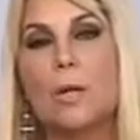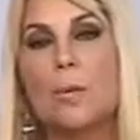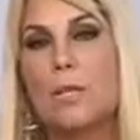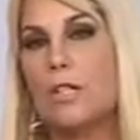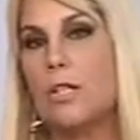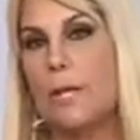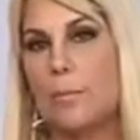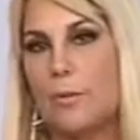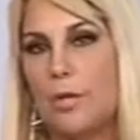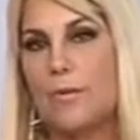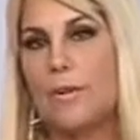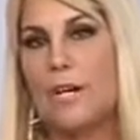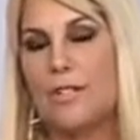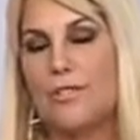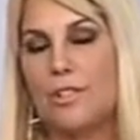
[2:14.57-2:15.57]
cuando estamos de
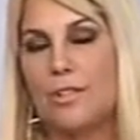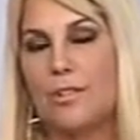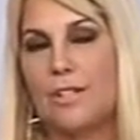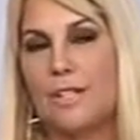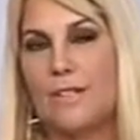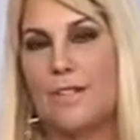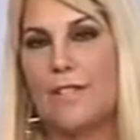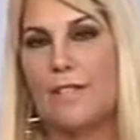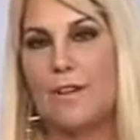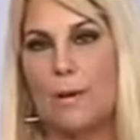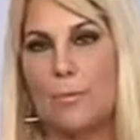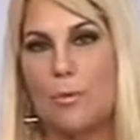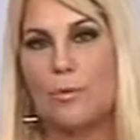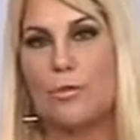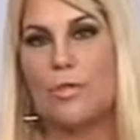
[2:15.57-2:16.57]
vacaciones y
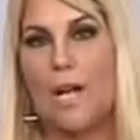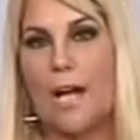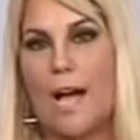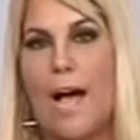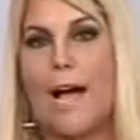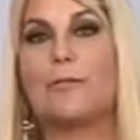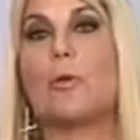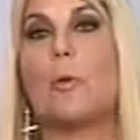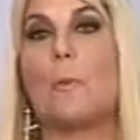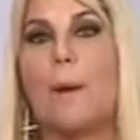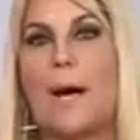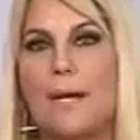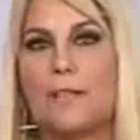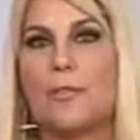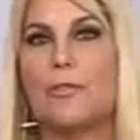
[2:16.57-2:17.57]
vamos a
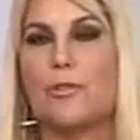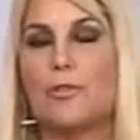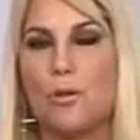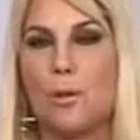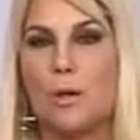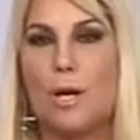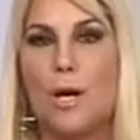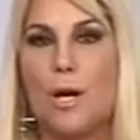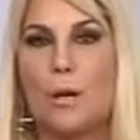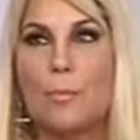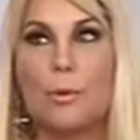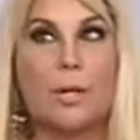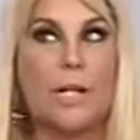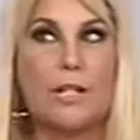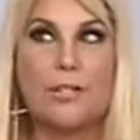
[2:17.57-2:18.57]
tomar sol
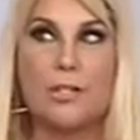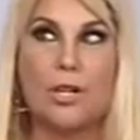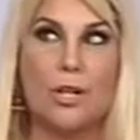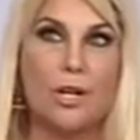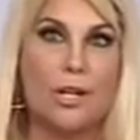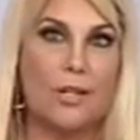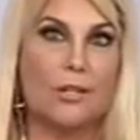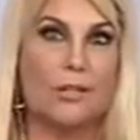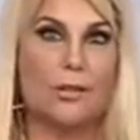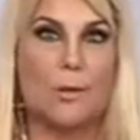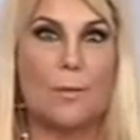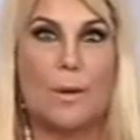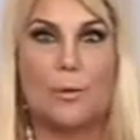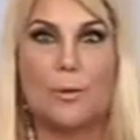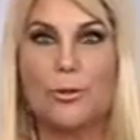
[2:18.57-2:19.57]
porque el sol lo
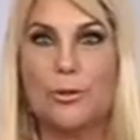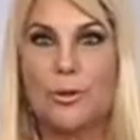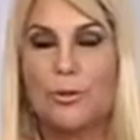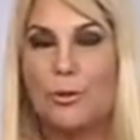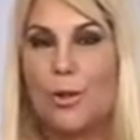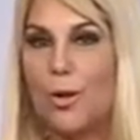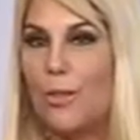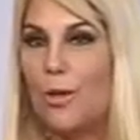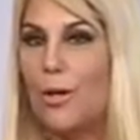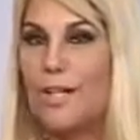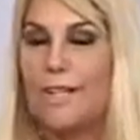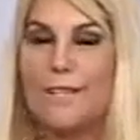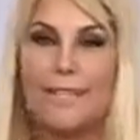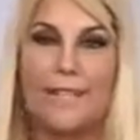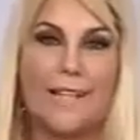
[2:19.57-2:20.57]
tomamos todo
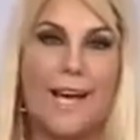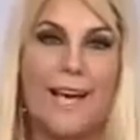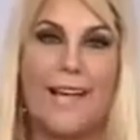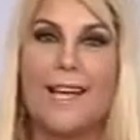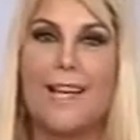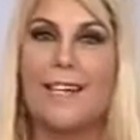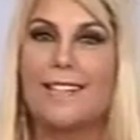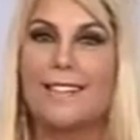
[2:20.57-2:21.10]
el día,